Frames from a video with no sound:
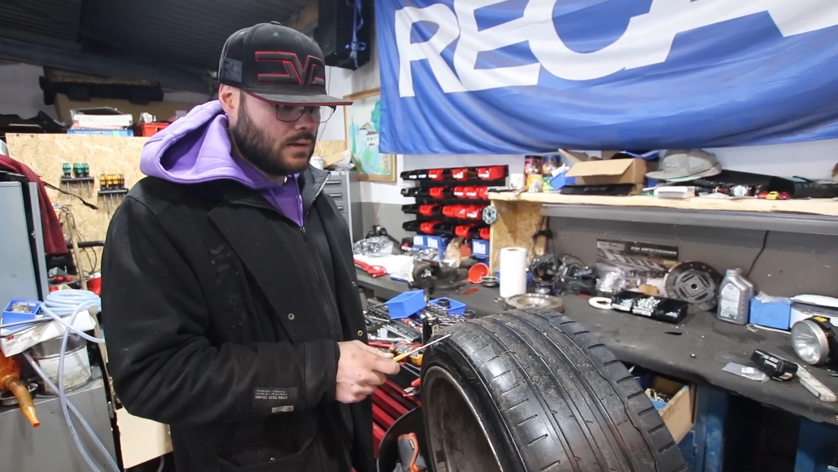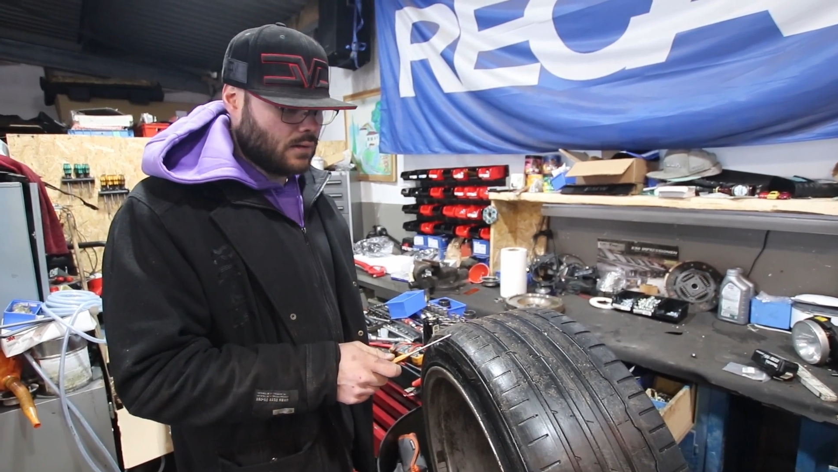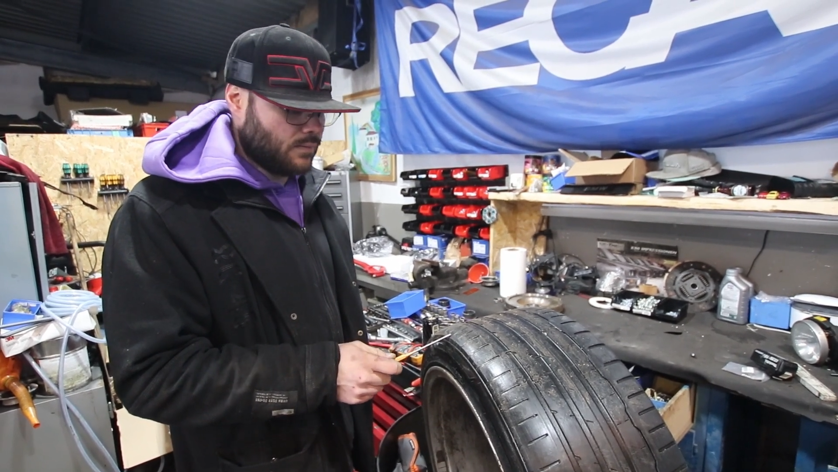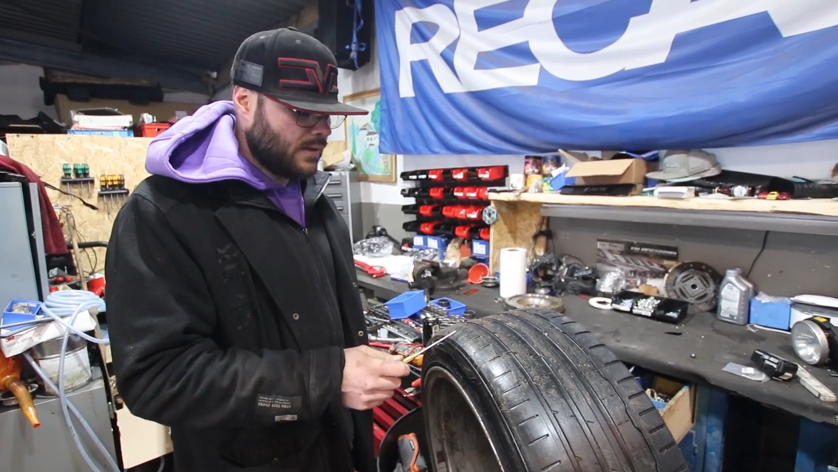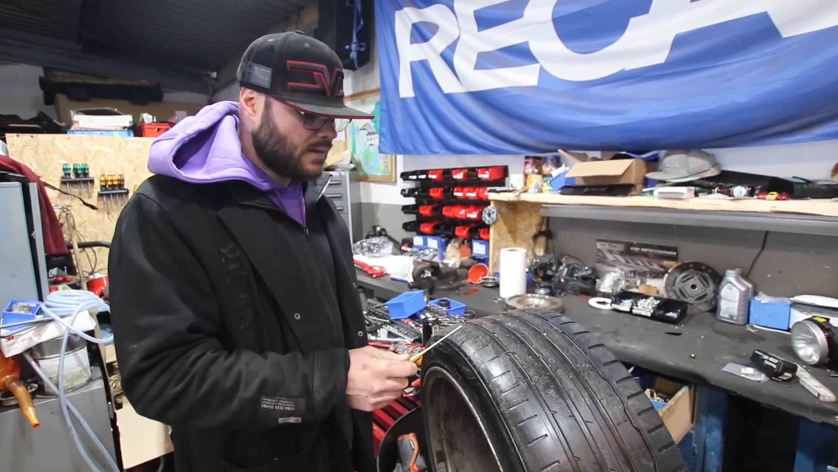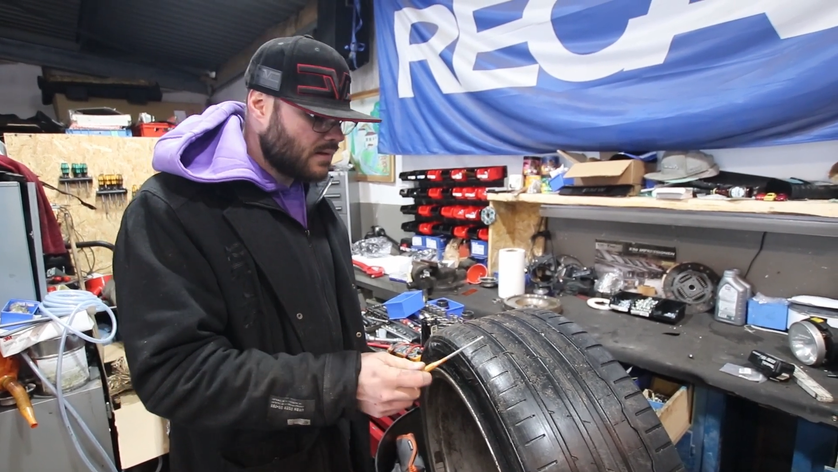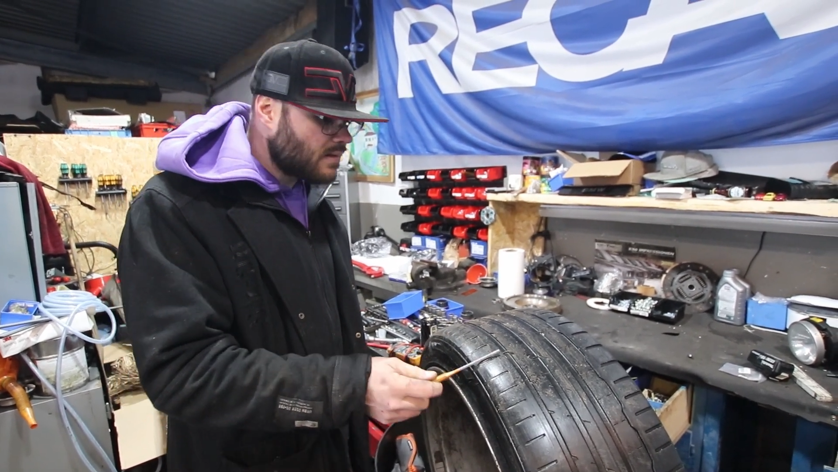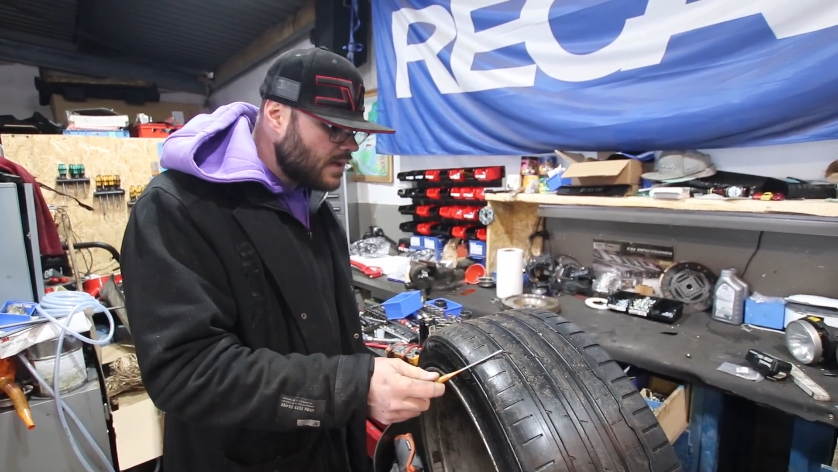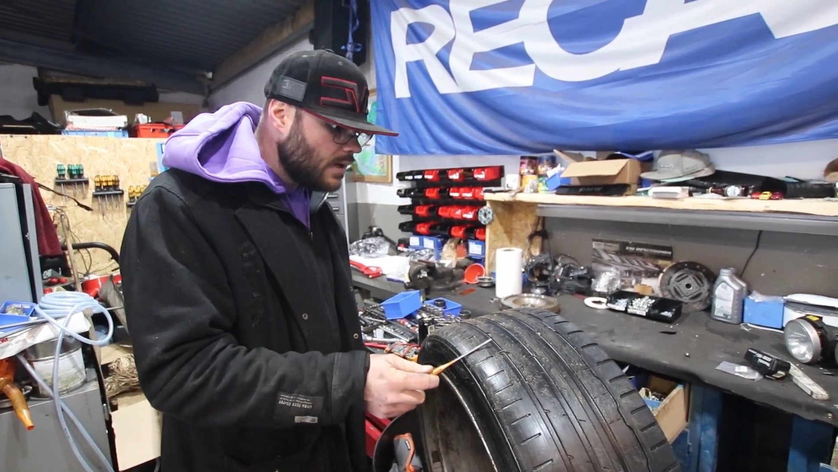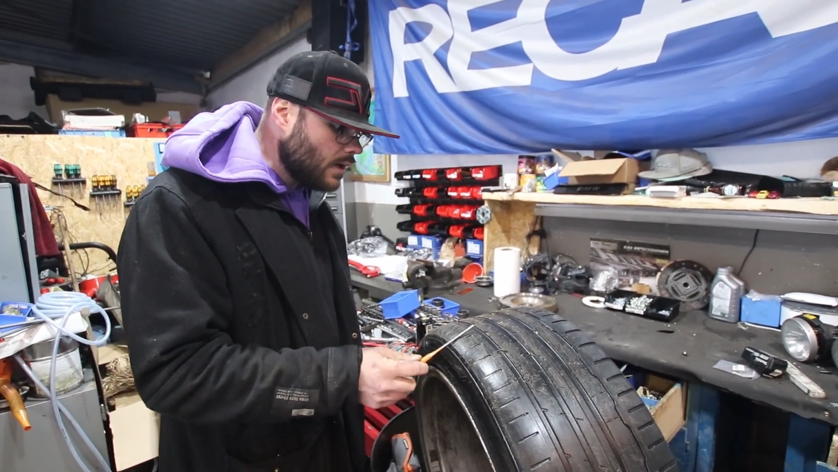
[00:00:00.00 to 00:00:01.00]
Also wenn sie
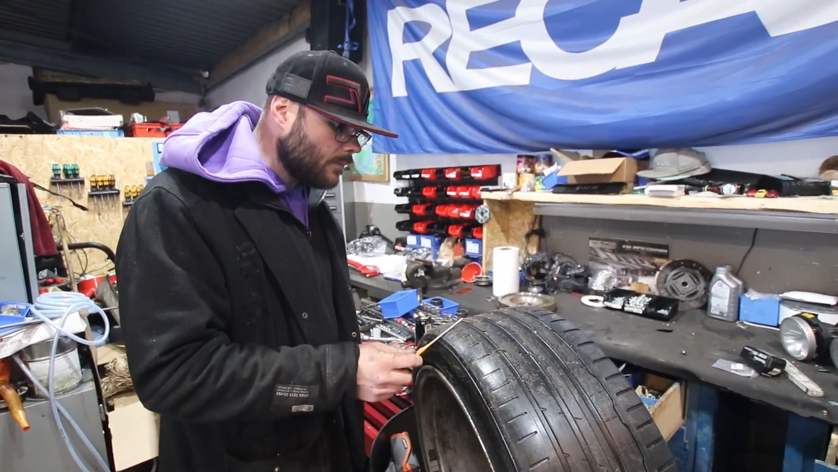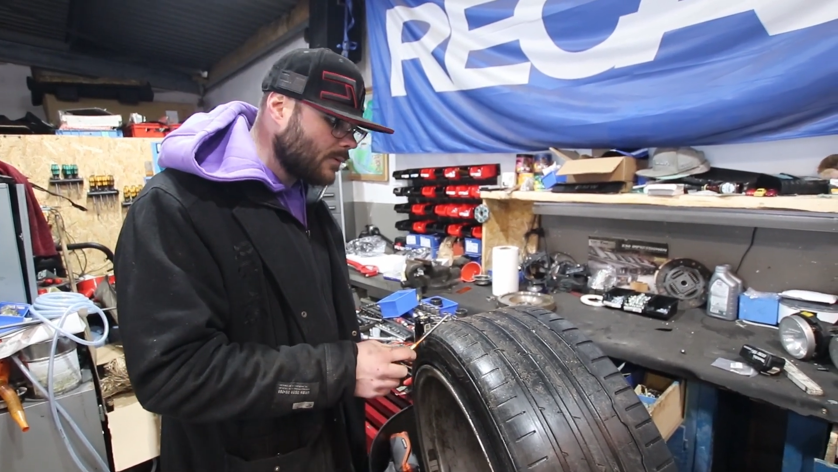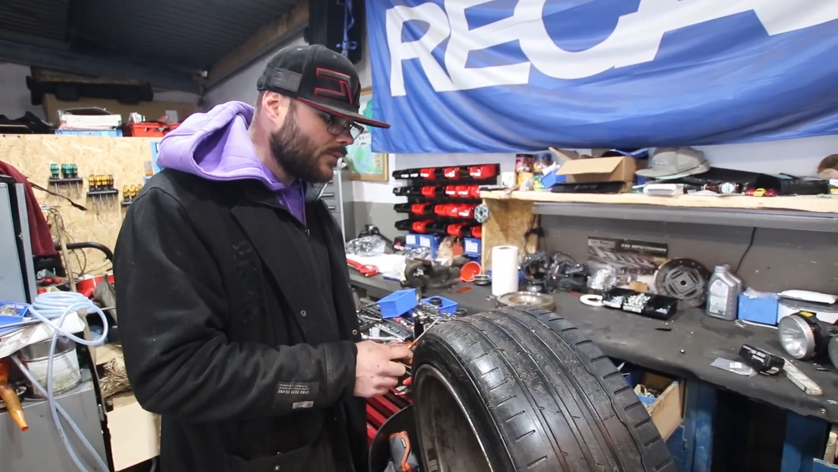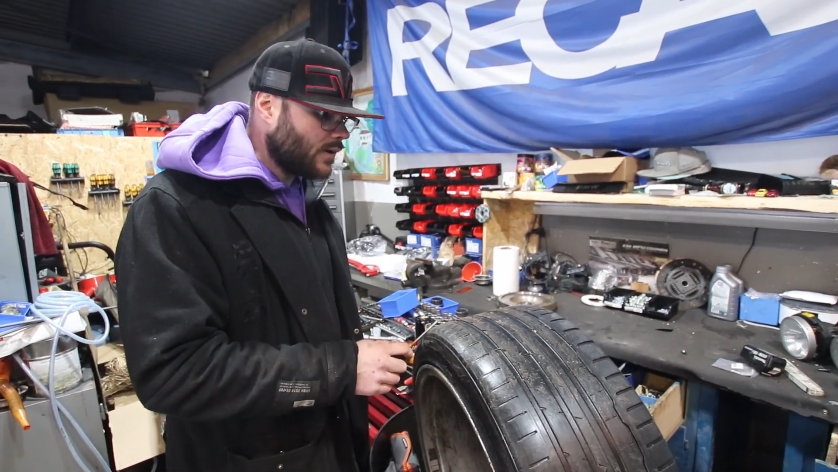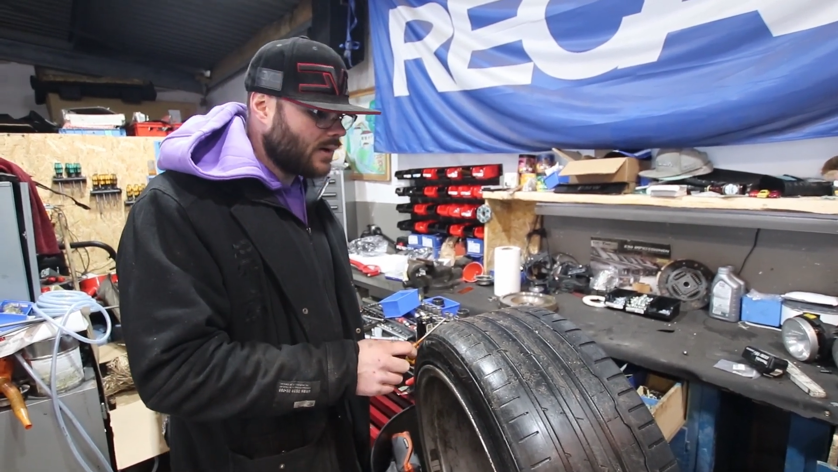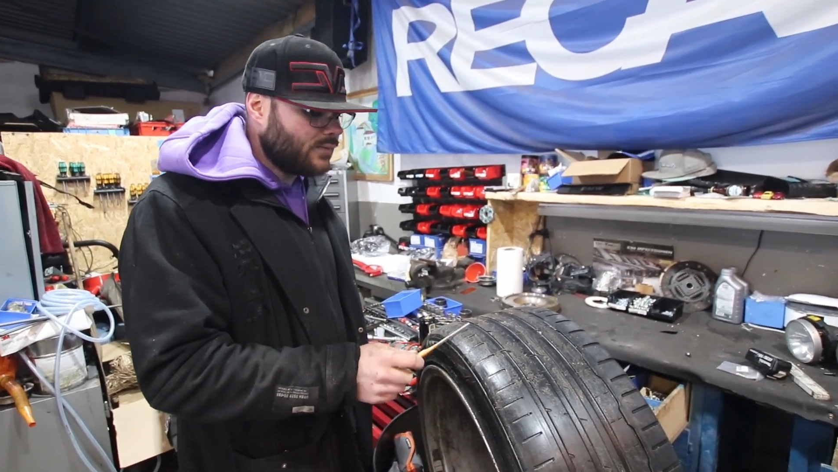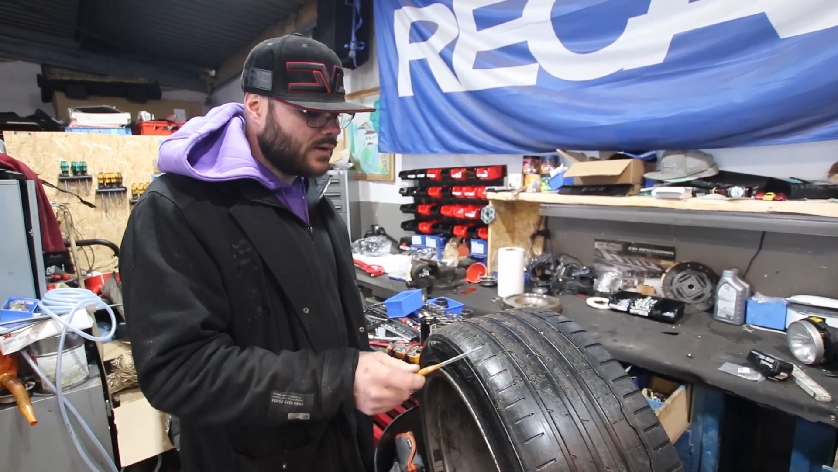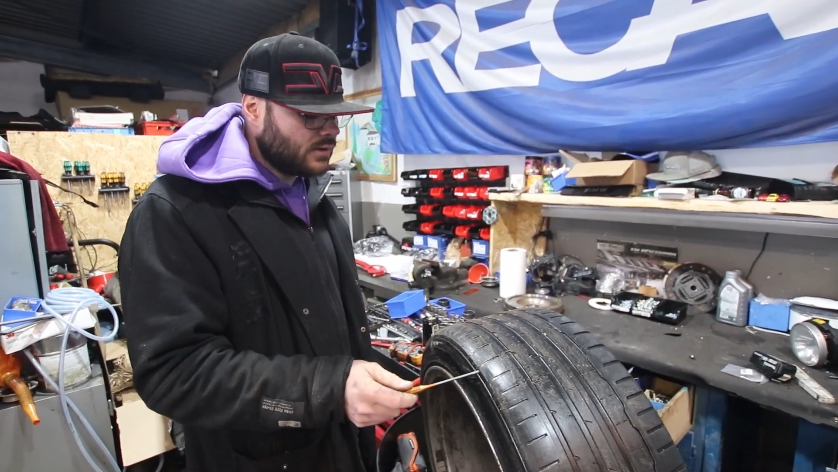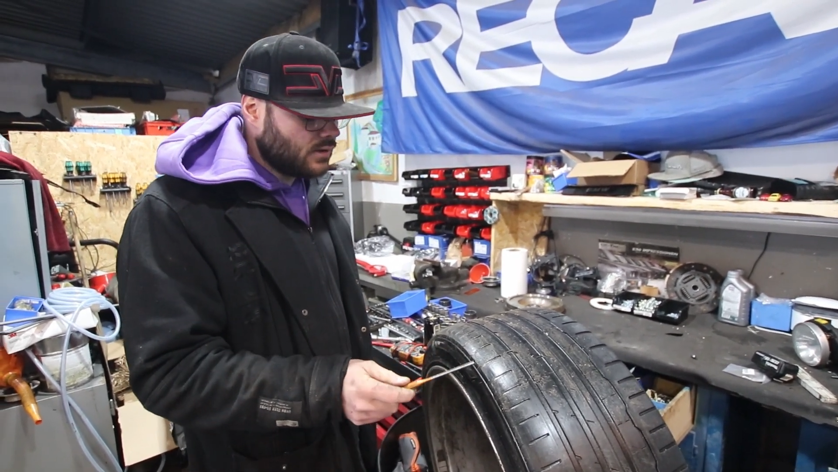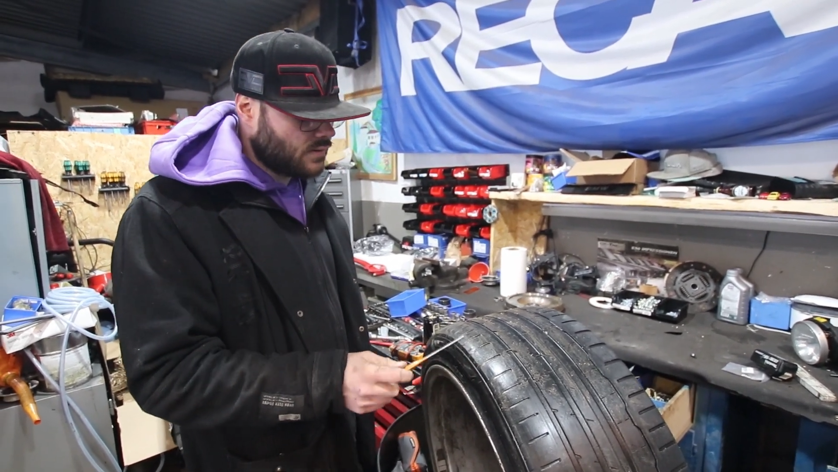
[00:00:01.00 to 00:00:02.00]
jetzt innen abgefahren
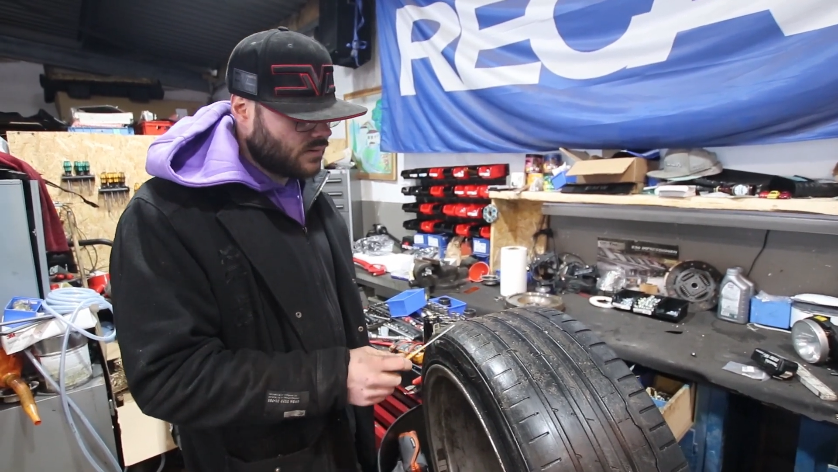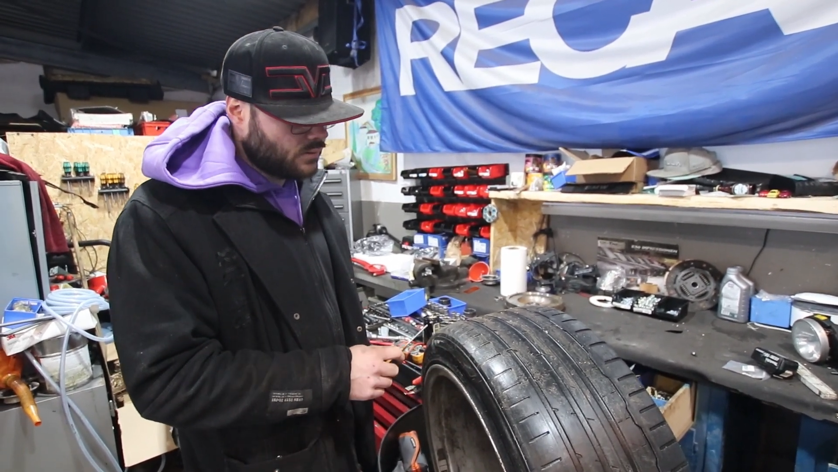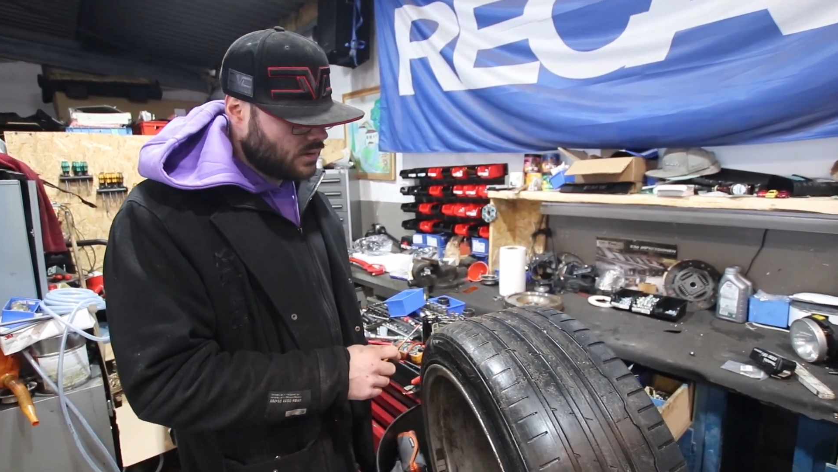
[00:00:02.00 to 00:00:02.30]
wären, hätte ich gesagt,